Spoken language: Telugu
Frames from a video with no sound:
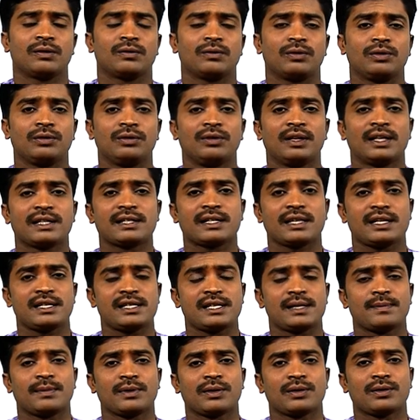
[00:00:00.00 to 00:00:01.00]
వృద్ధుల
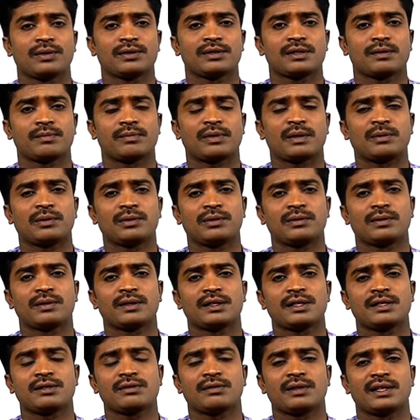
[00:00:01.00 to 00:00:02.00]
సంక్షేమం కోసం ప్రభుత్వం
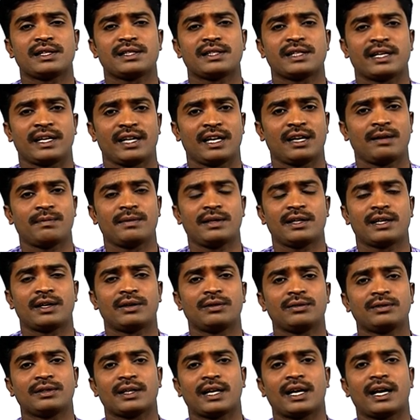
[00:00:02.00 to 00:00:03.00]
తీసుకున్న చర్యల మీద
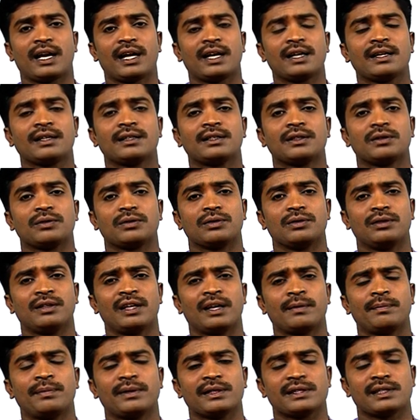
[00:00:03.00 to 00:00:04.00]
అడుగుతాడా
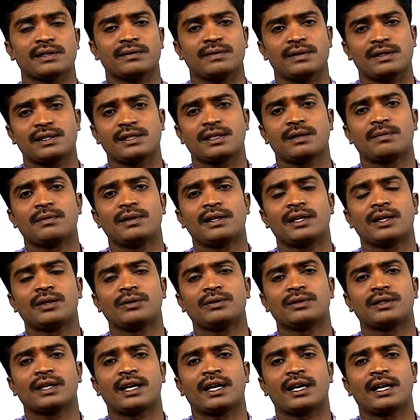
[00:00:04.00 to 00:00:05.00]
వృద్ధాప్య సంవత్సరం మీద
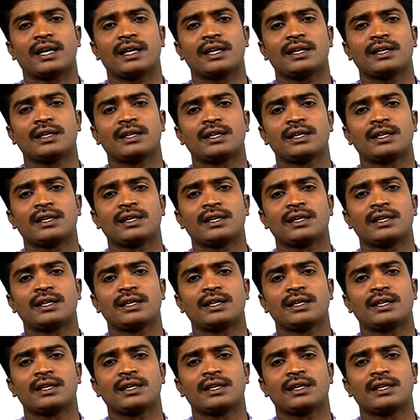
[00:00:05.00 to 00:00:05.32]
అడుగుతాడా